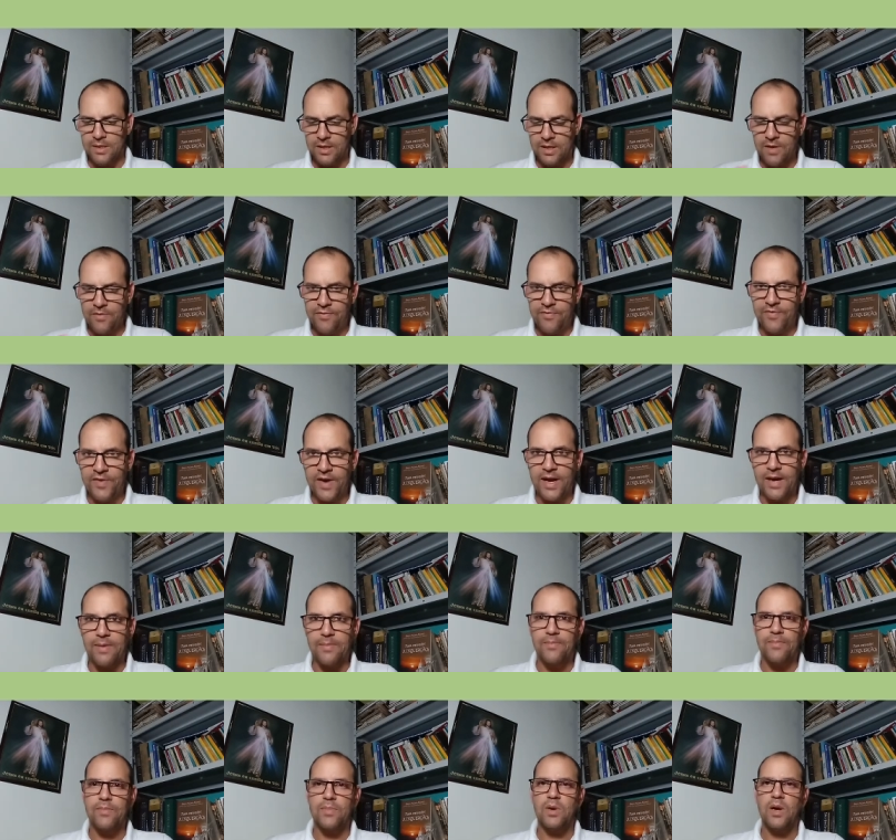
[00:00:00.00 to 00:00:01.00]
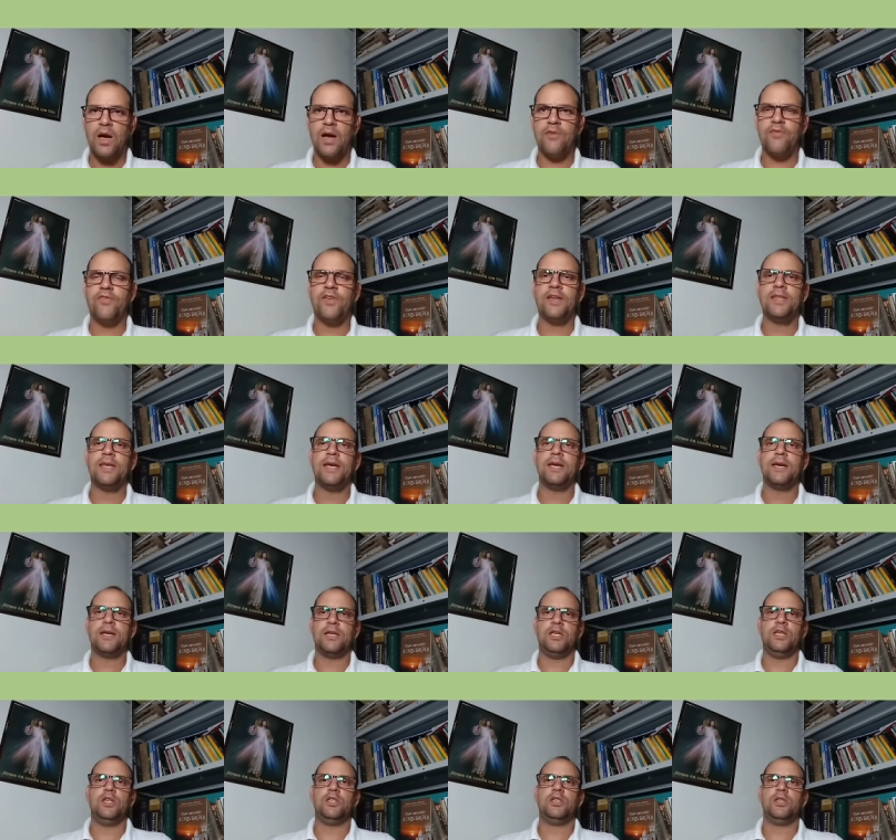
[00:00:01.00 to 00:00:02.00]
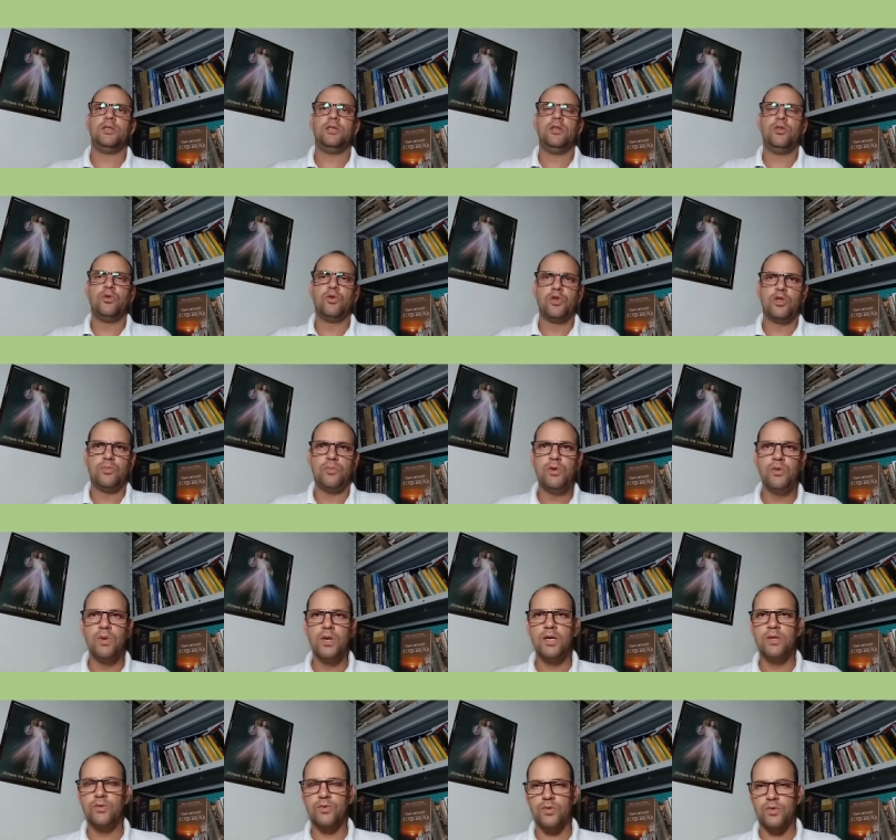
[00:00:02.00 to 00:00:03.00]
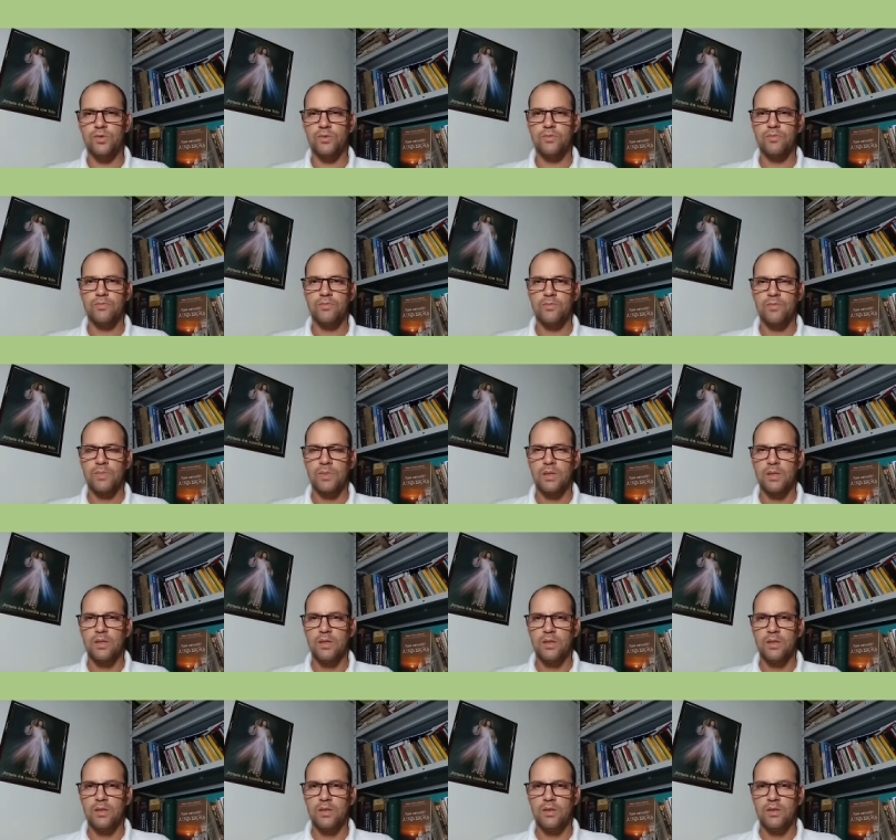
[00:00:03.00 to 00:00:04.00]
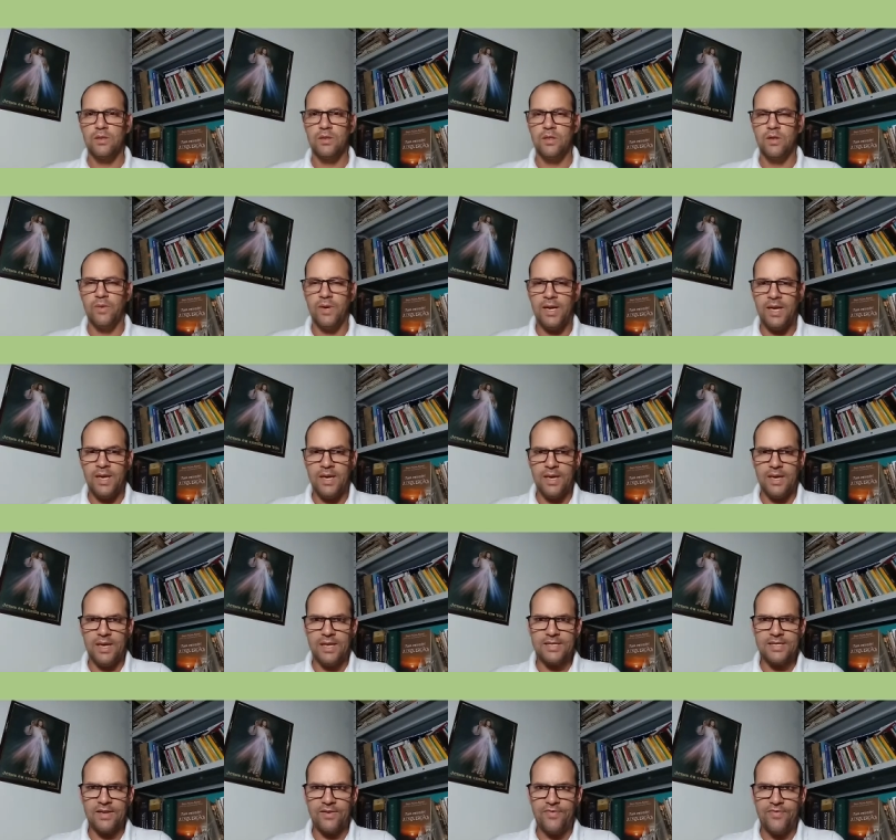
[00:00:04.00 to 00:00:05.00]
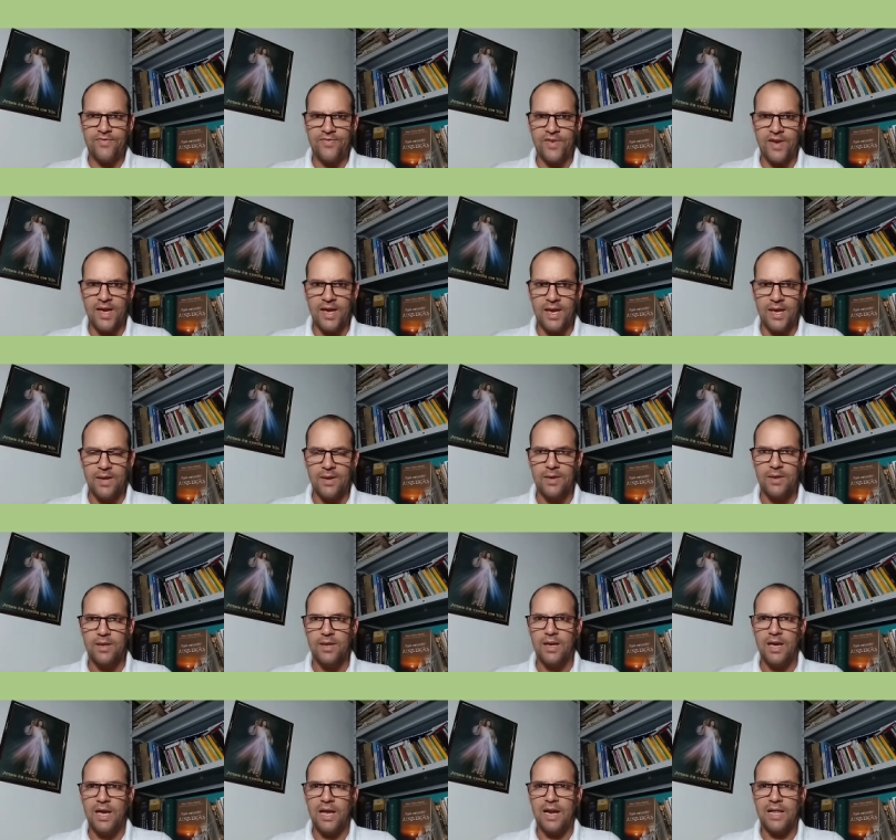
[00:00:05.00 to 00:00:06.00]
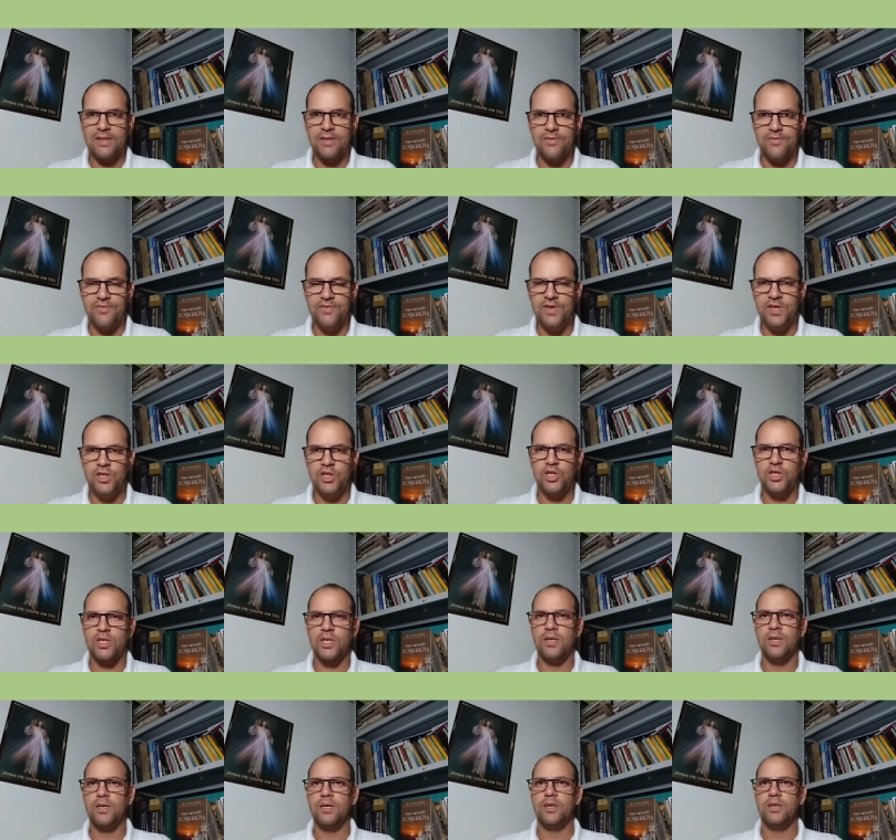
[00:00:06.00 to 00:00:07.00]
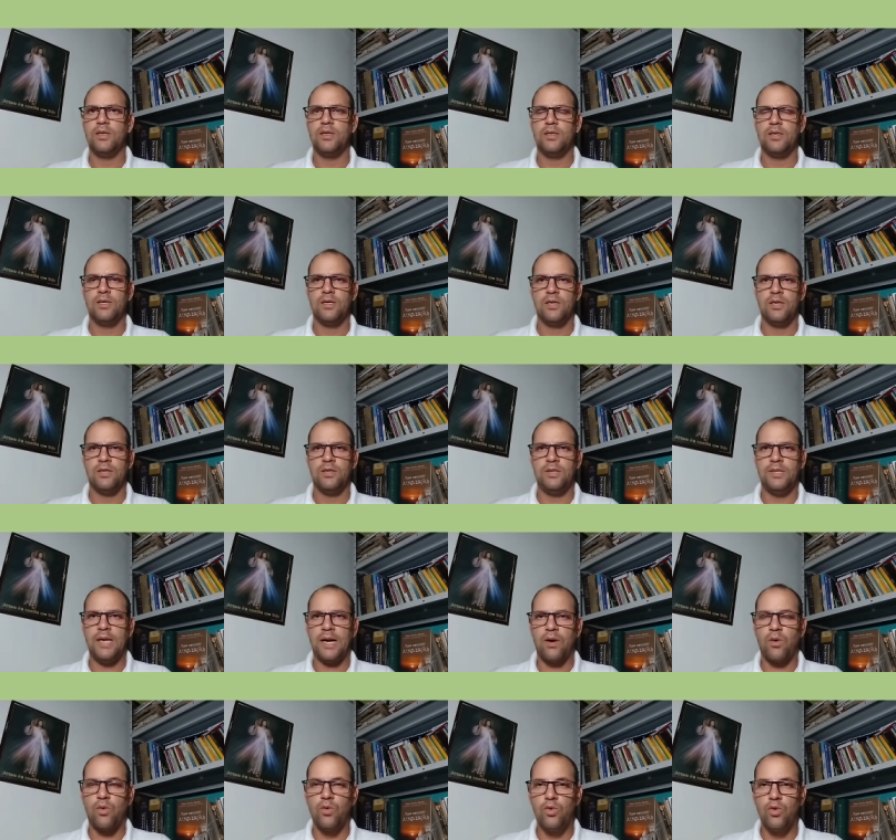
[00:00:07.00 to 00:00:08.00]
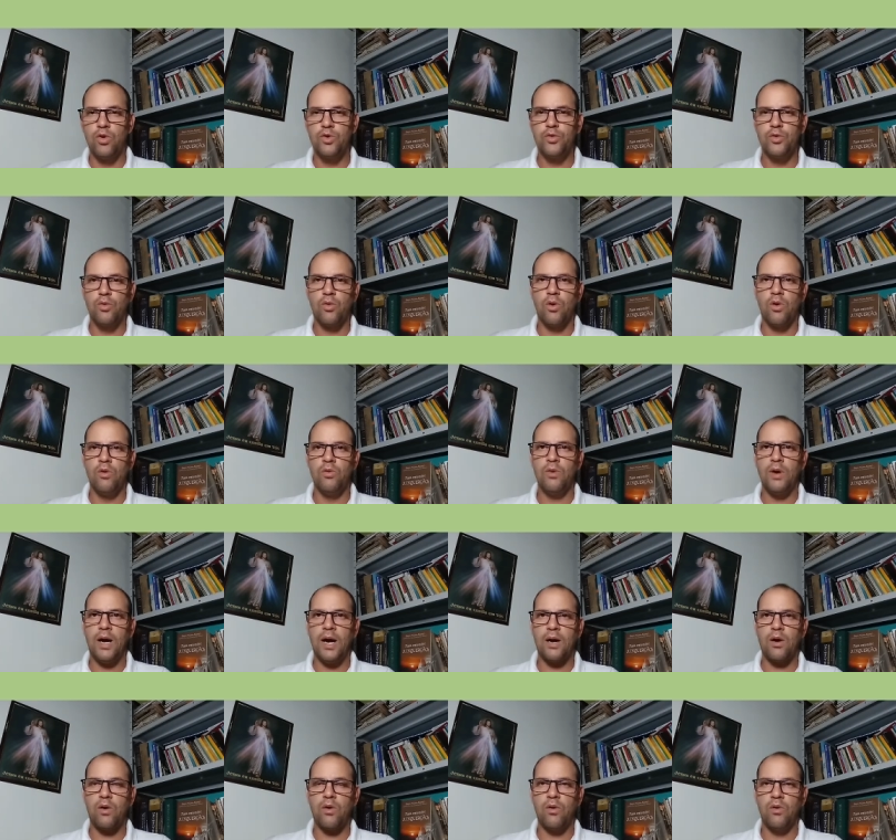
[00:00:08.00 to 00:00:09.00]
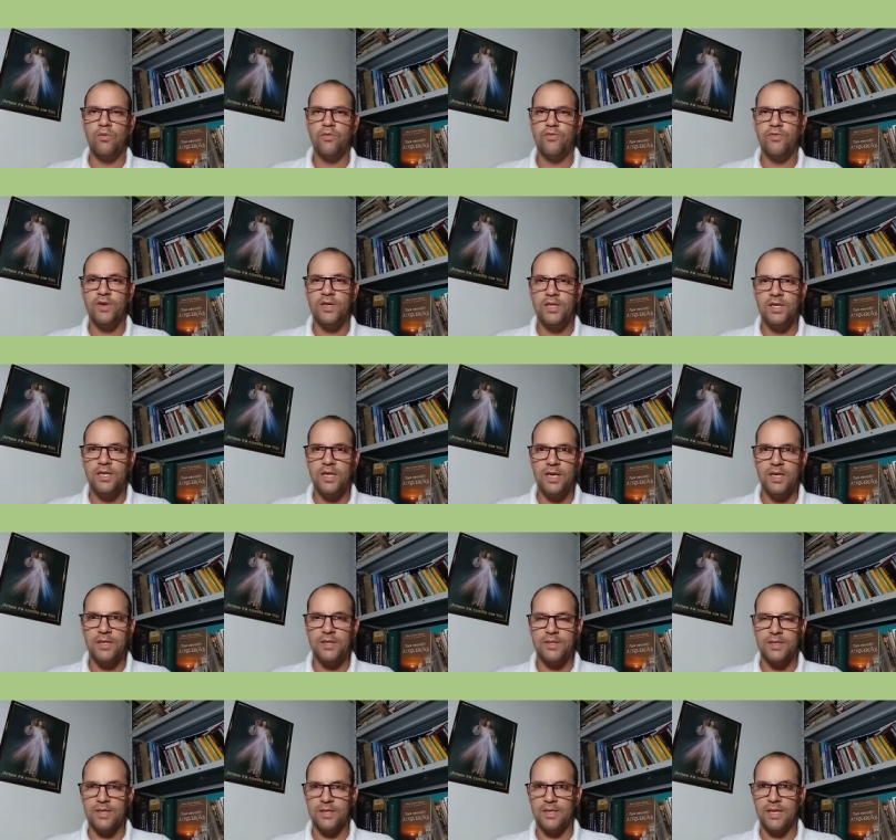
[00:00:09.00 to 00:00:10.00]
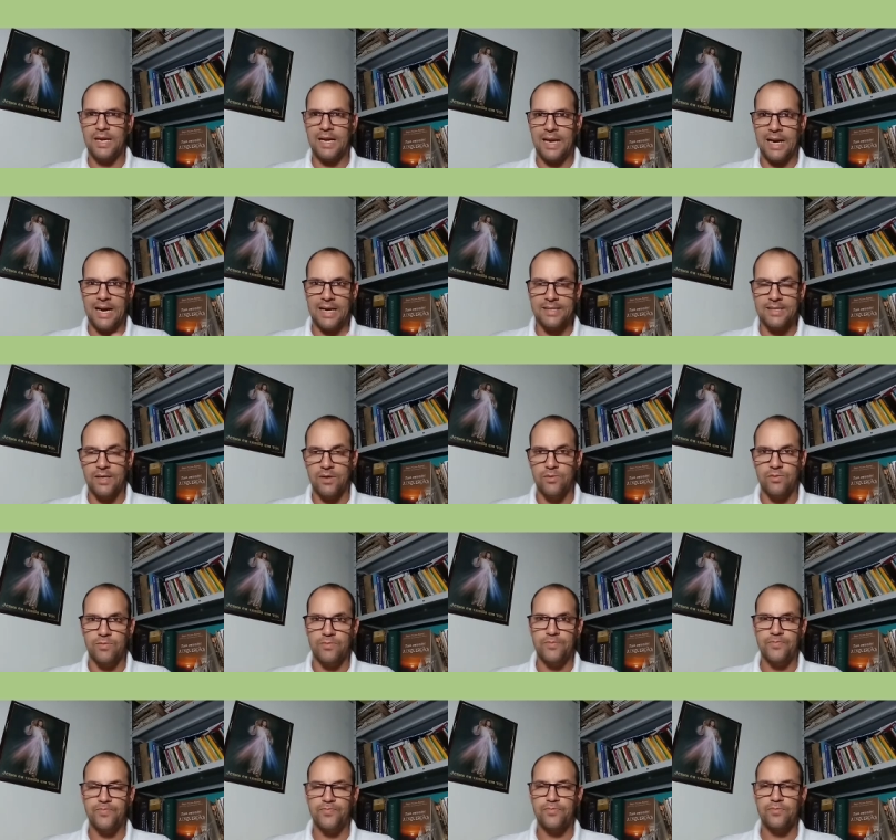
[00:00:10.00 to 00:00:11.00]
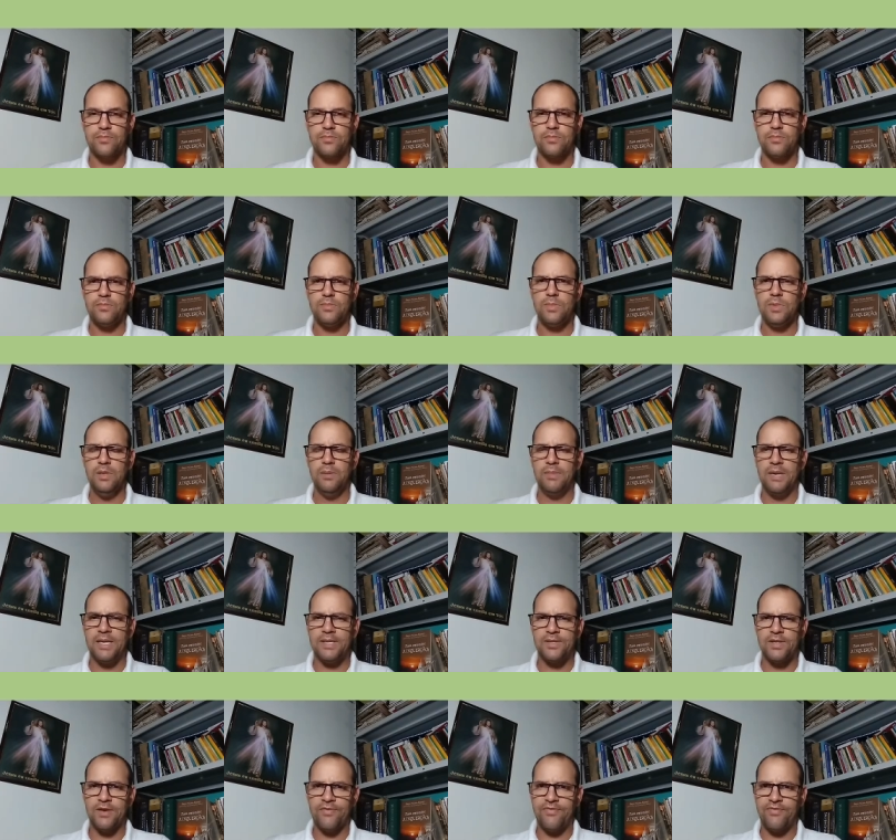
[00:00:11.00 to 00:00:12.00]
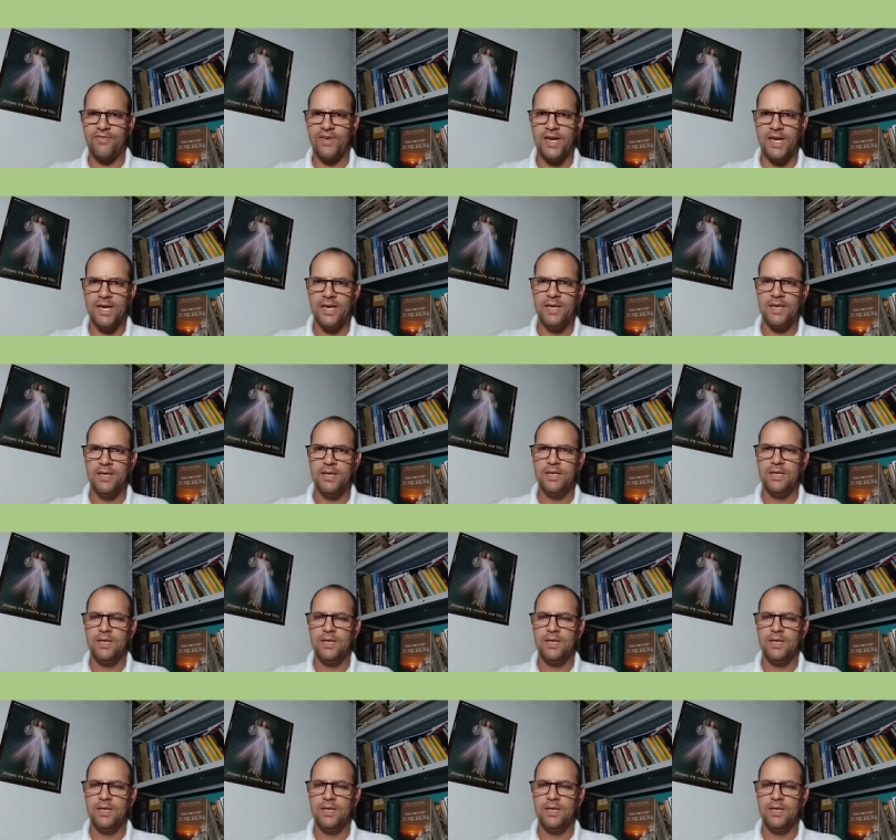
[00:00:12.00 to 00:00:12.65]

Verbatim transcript: Que fé? a fé da igreja de dois mil anos. Não é essa fé relativista de acordo com a conveniência de cada um, mas a fé,